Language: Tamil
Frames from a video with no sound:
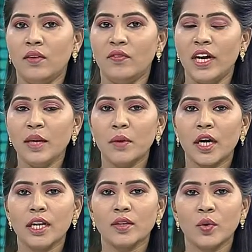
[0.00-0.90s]

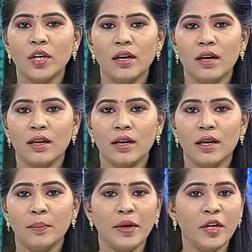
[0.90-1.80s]
வெளிமாநில தொழிலாளர்களை
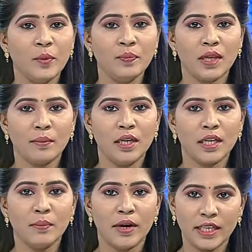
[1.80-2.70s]
மீண்டும்
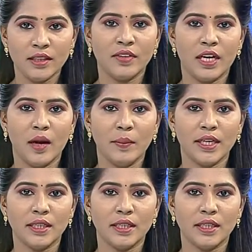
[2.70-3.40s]
தமிழகம் அழைத்து வரலாம் என